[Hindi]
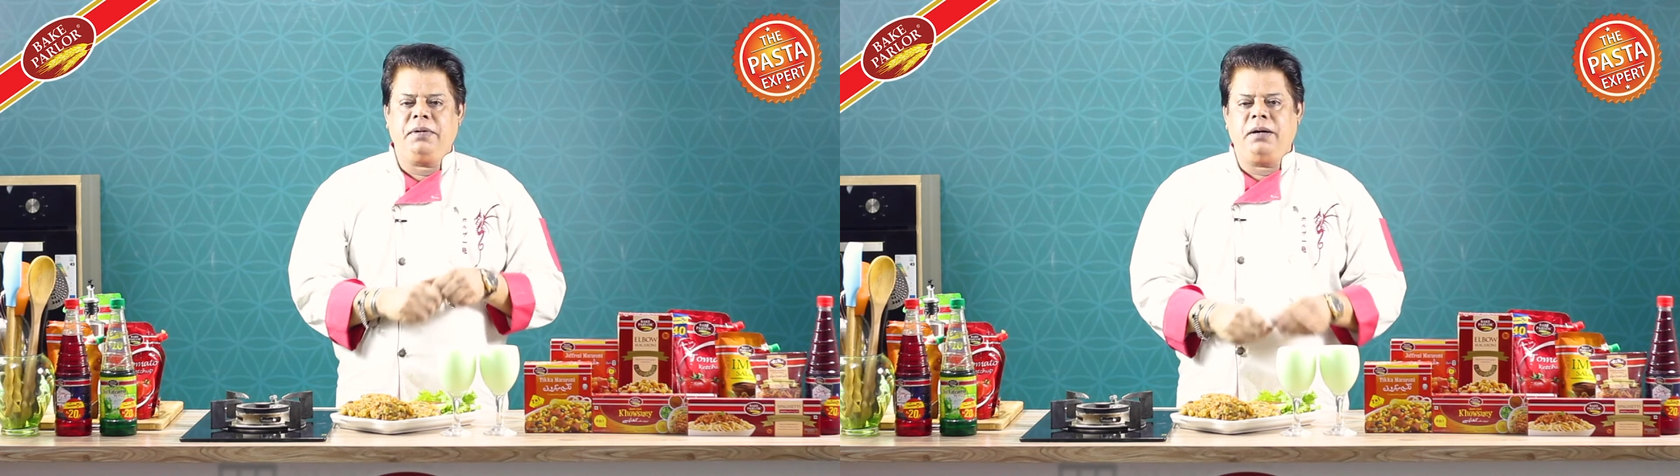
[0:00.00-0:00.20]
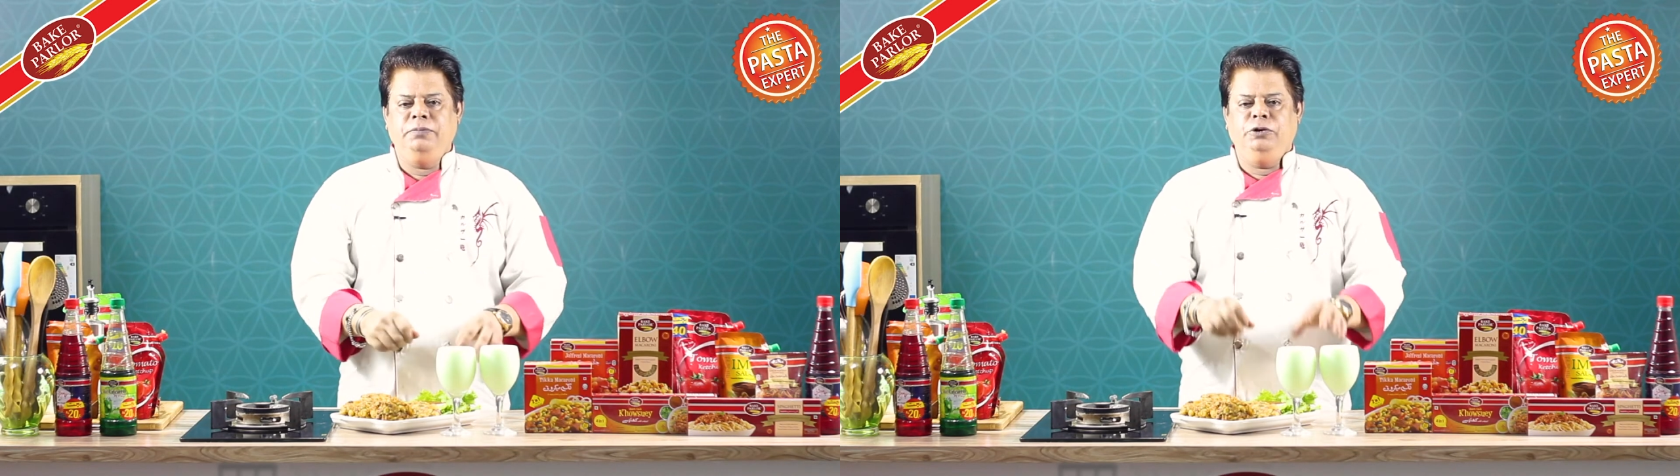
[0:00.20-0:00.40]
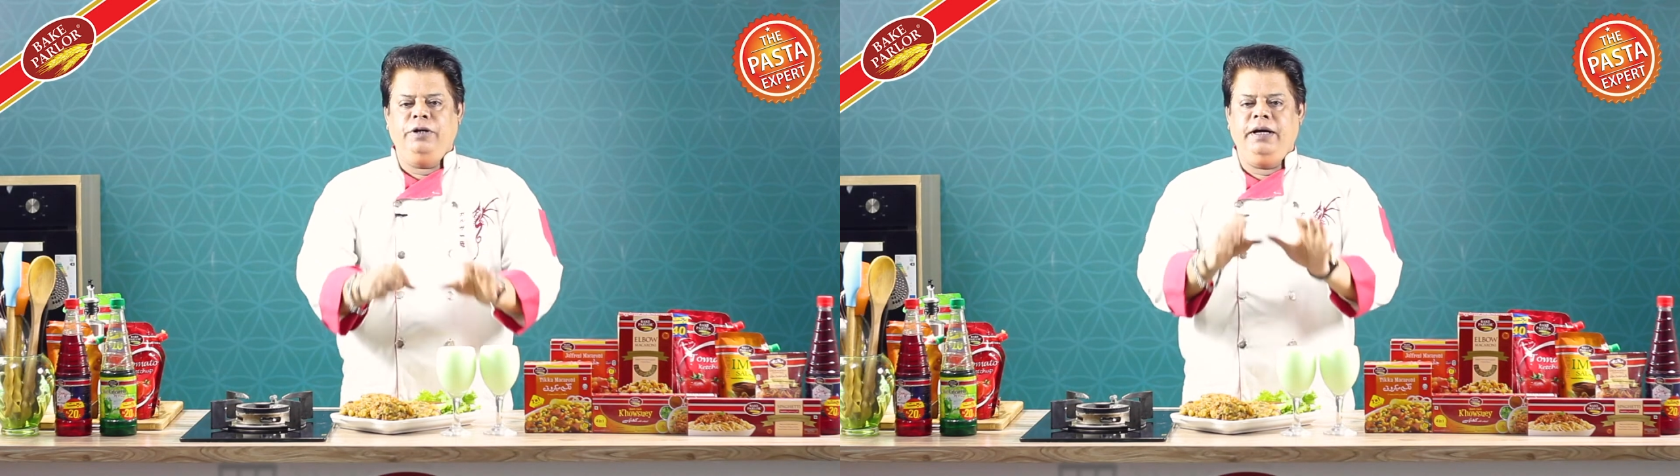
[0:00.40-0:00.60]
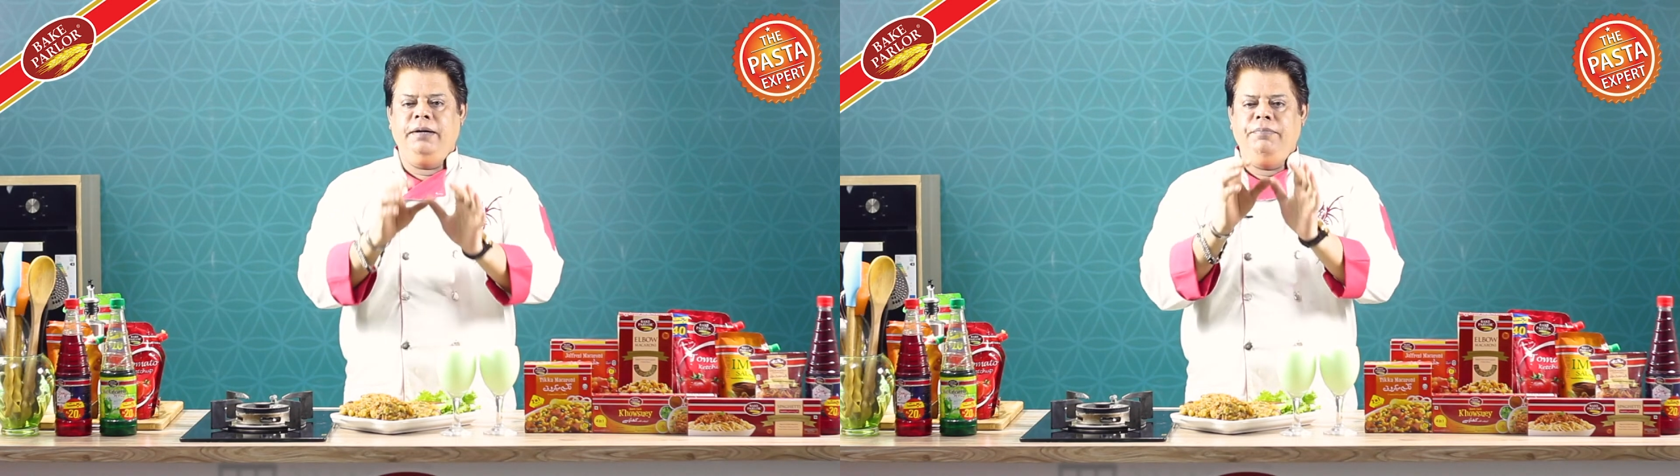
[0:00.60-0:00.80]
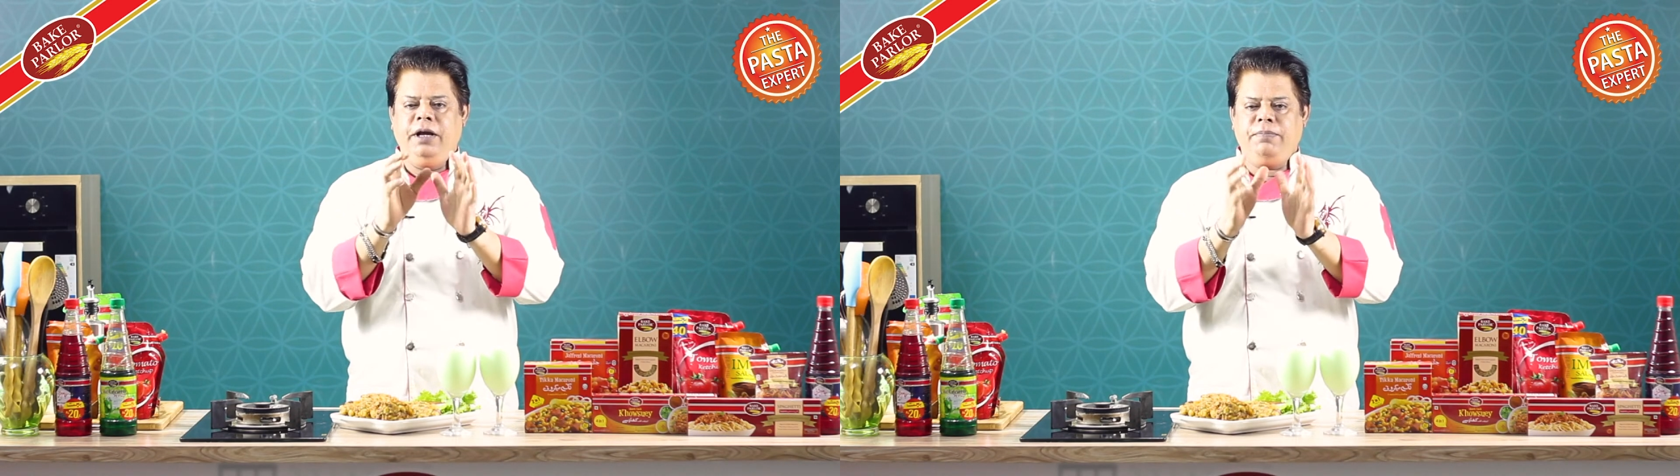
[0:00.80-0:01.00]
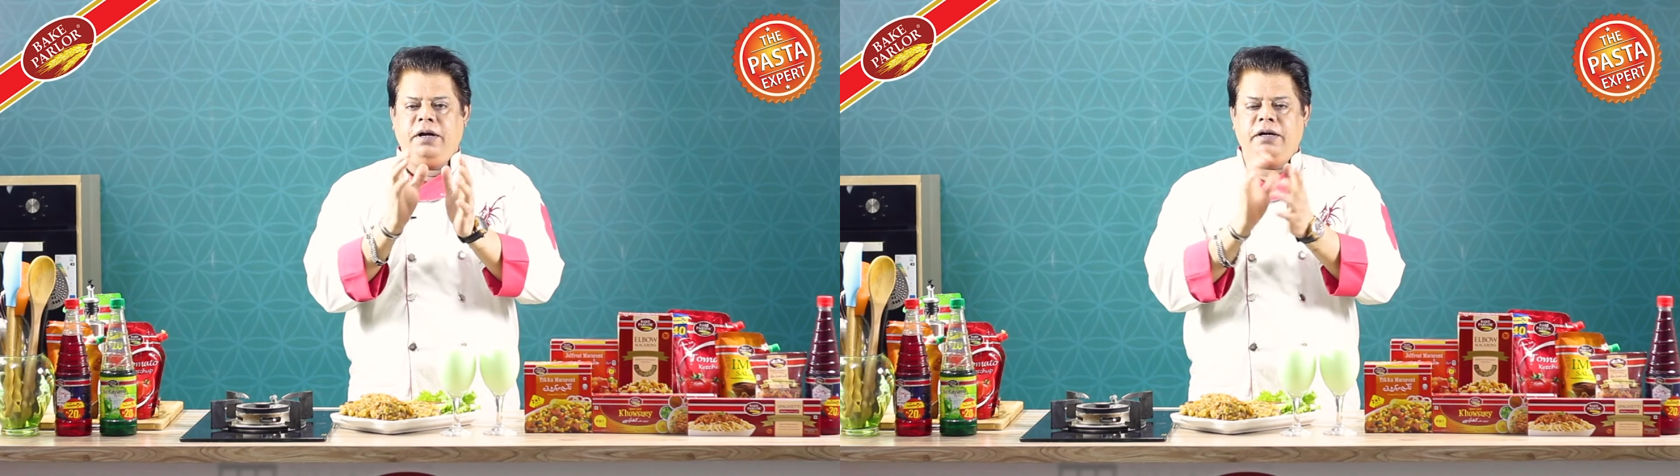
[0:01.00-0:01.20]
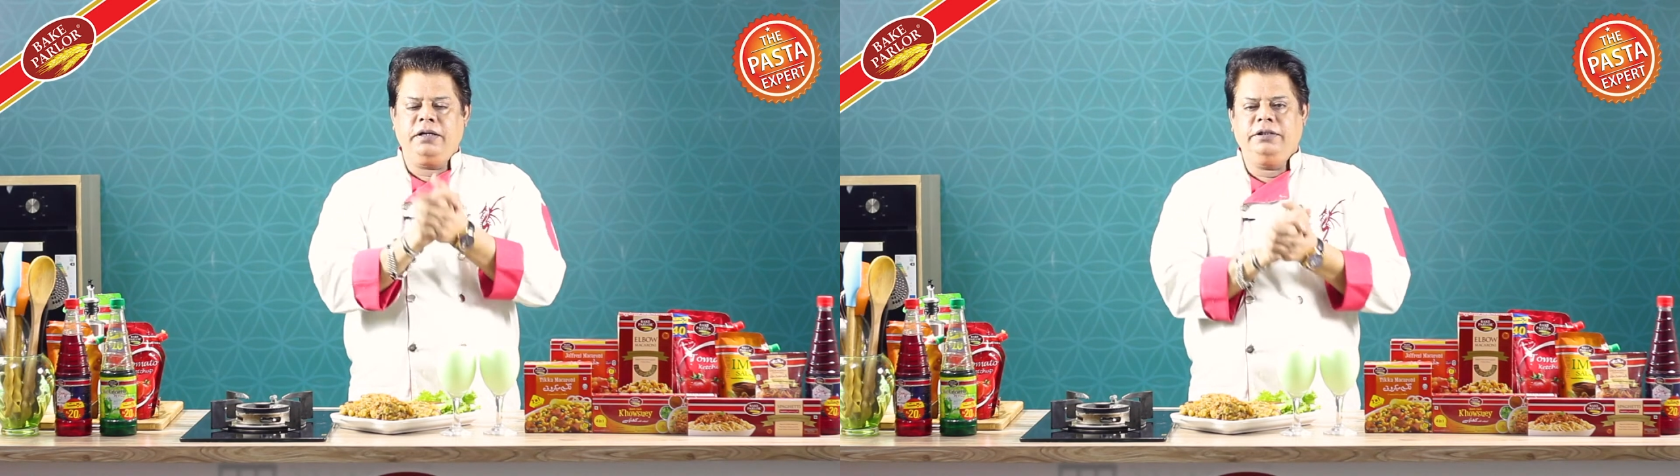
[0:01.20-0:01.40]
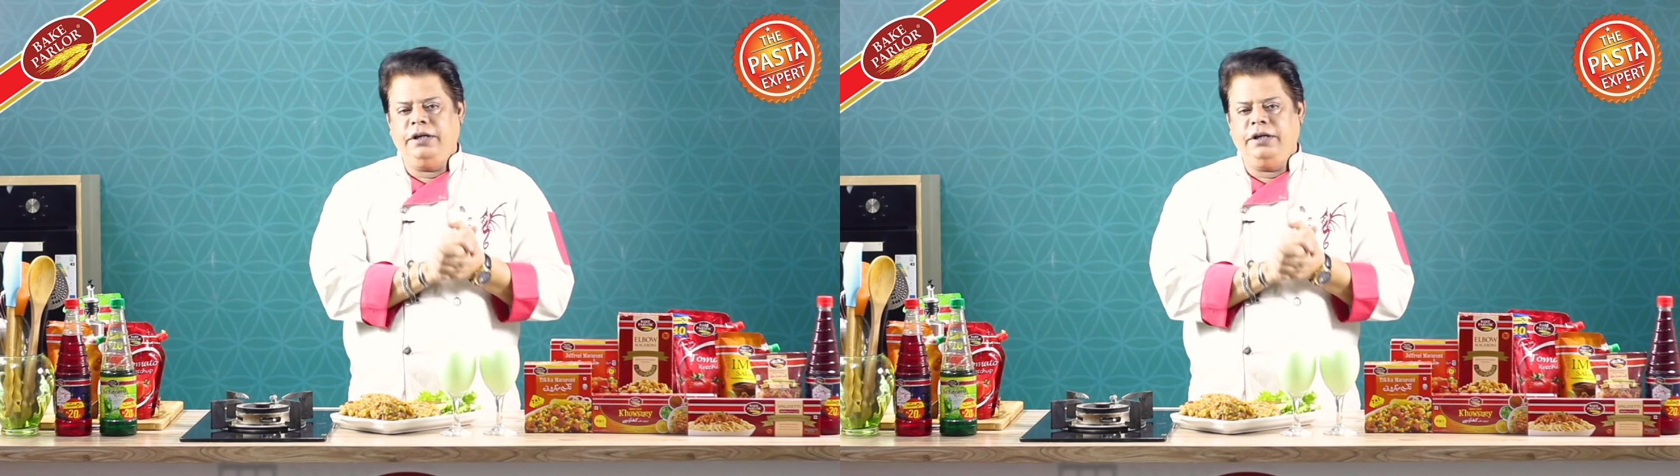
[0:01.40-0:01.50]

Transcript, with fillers: कबाब जो है बेक पार्लर का